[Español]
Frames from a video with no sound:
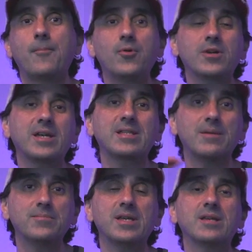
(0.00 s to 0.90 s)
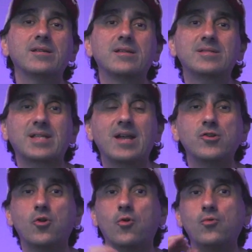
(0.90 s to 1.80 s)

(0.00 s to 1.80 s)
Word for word: porque también salió